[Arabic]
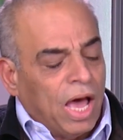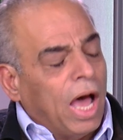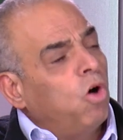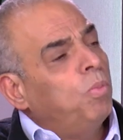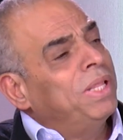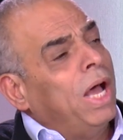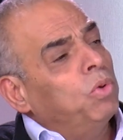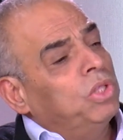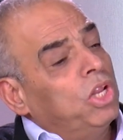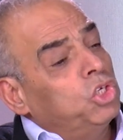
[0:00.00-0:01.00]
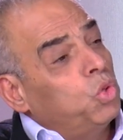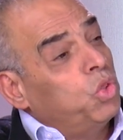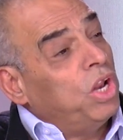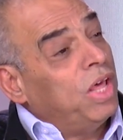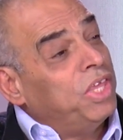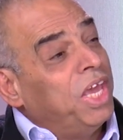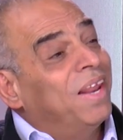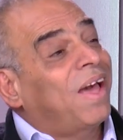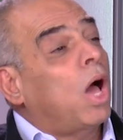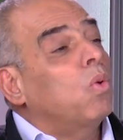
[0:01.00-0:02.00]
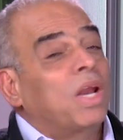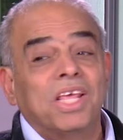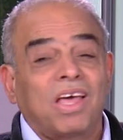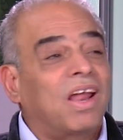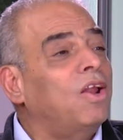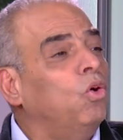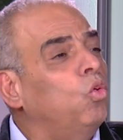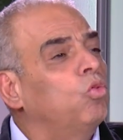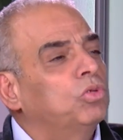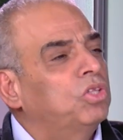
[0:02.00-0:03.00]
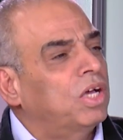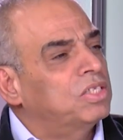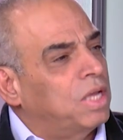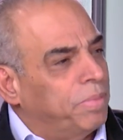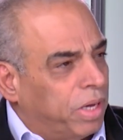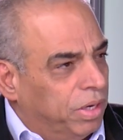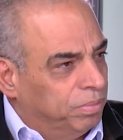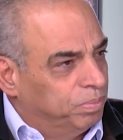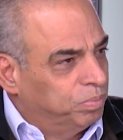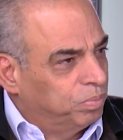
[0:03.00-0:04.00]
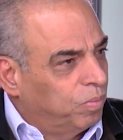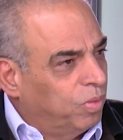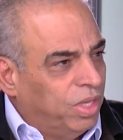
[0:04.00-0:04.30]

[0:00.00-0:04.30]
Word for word: او بدعوه اللجنه الثلاثيه لقانون قرار حكومه متخذ سابقا آه.